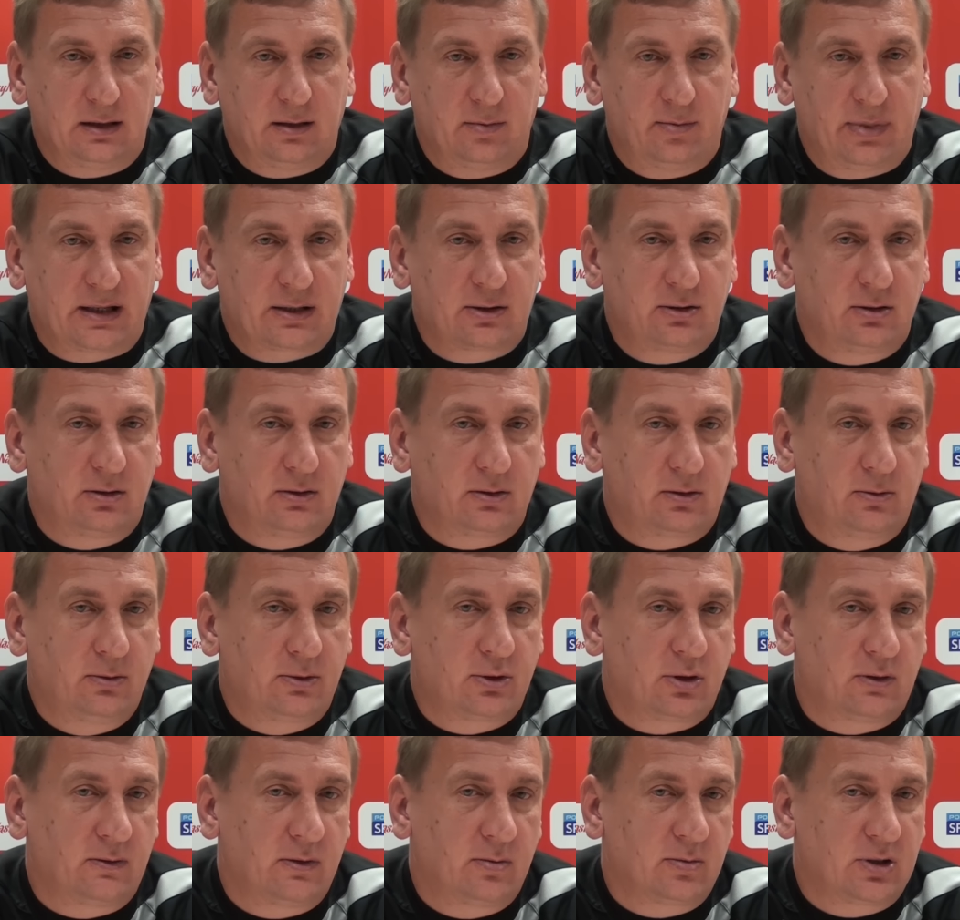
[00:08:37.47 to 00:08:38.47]
Bardzo
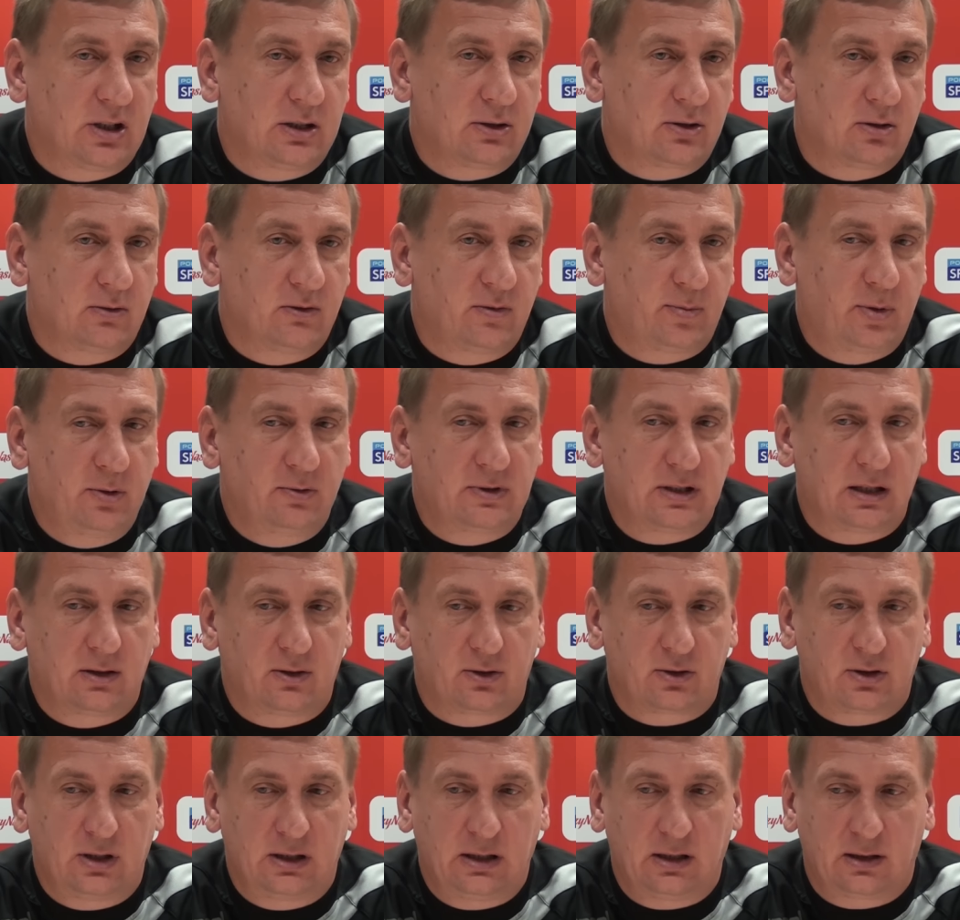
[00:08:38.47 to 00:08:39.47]
kluczową rzeczą w piłce
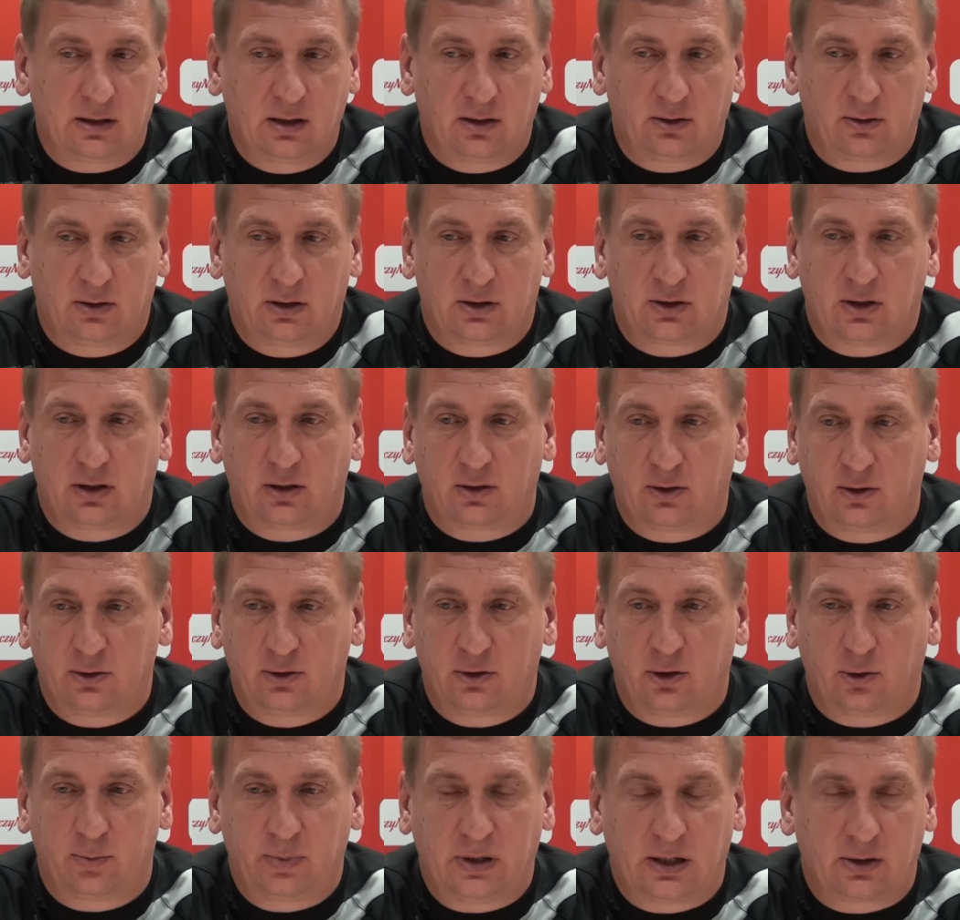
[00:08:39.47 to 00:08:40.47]
nożnej, nie tylko jeżeli
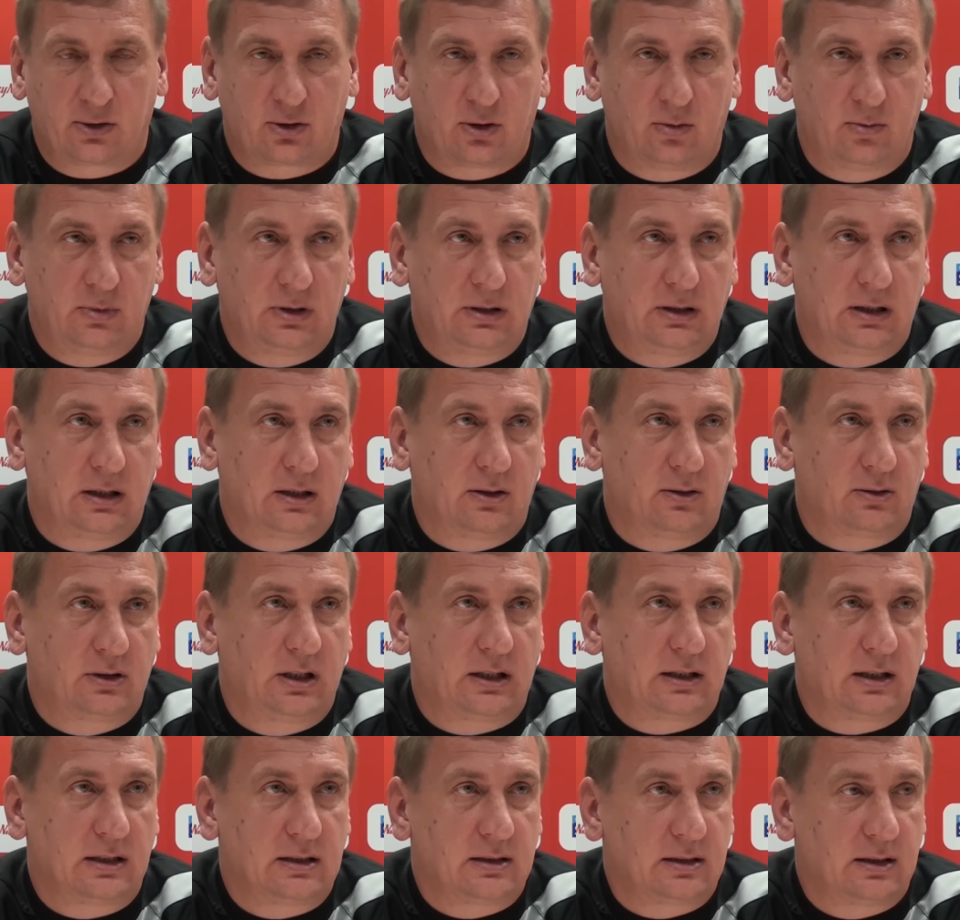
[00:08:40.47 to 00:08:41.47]
chodzi o pierwszą ligę, o
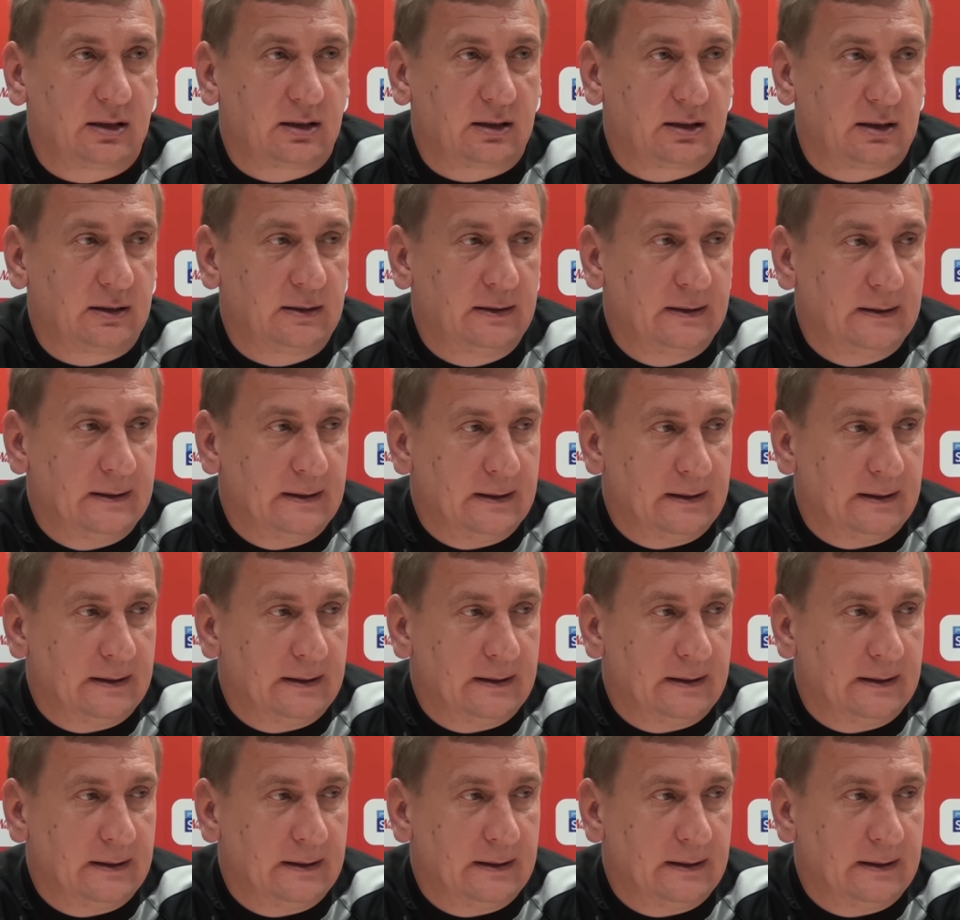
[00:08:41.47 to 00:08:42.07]
GKS Tychy,